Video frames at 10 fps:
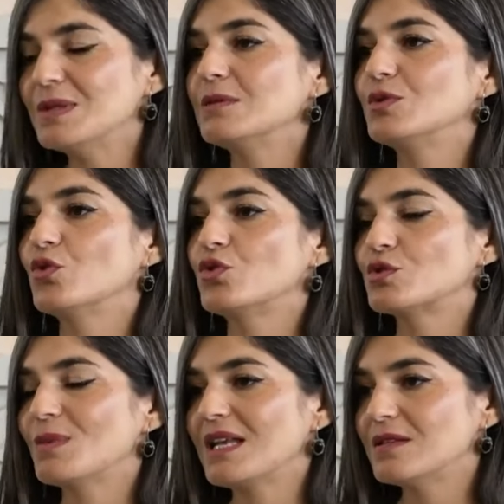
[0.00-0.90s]
gibi gibi
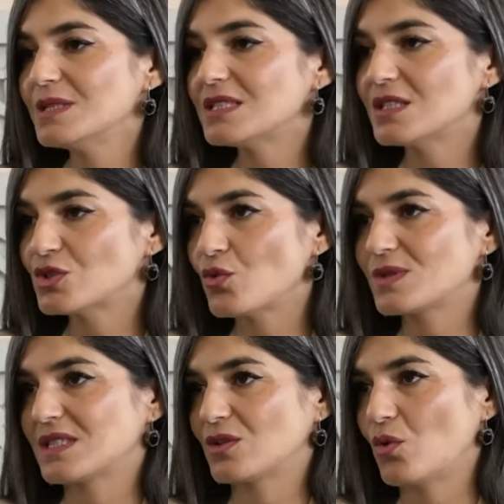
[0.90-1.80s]
görüşmelerimiz de
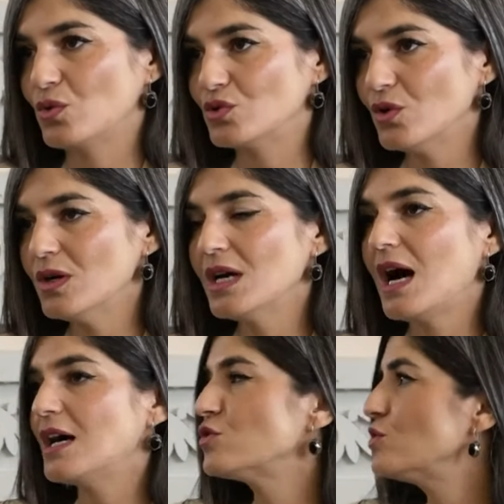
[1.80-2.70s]
çok sık oluyor.
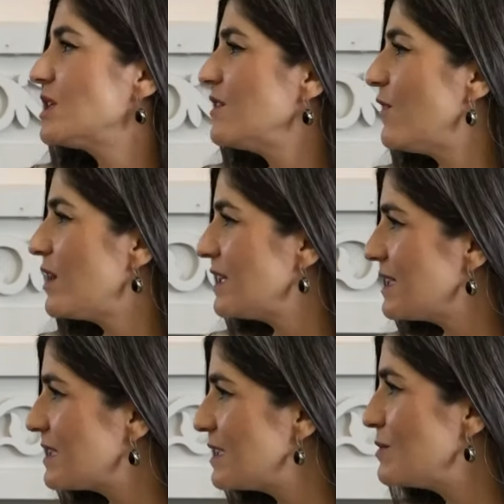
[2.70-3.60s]
Az önce
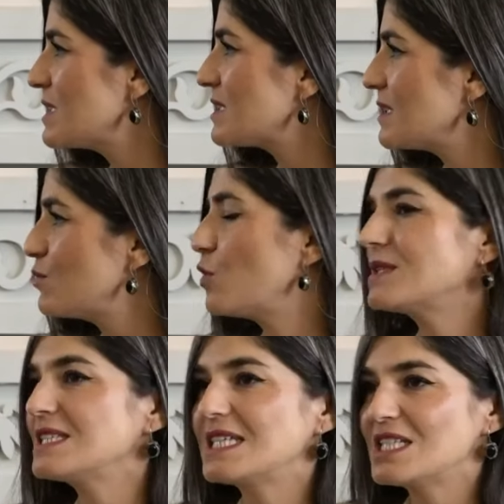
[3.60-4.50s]
ifade ettiğimiz
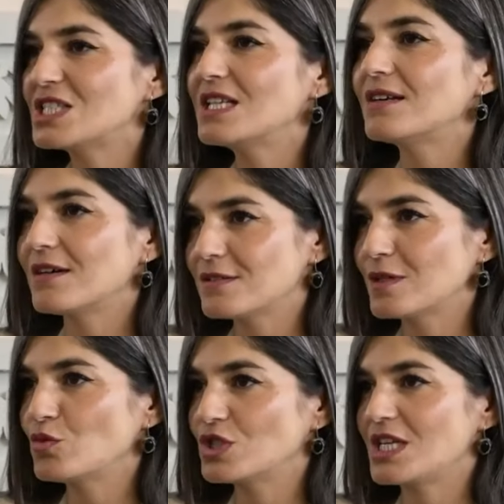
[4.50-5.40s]
diplomatik ilişkiler de
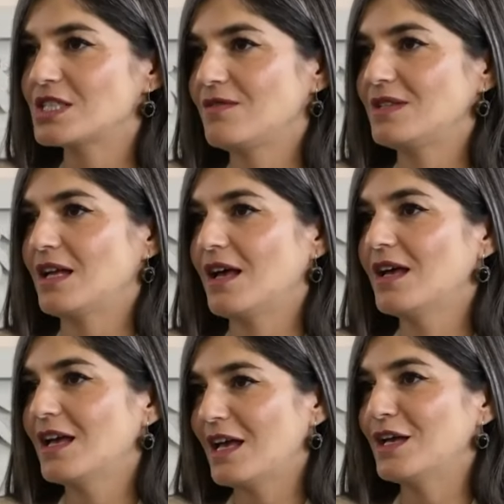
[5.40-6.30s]
aslında bu
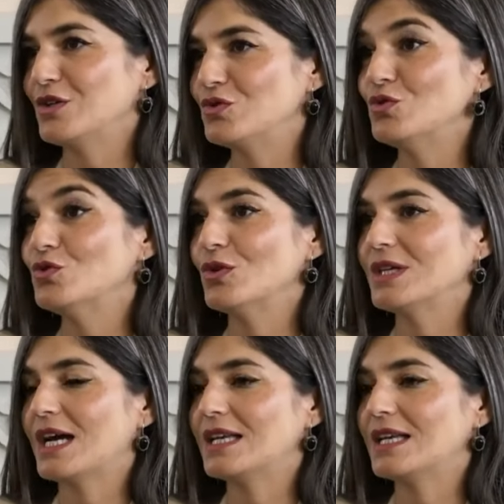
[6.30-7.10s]
çerçevede e, yürüyor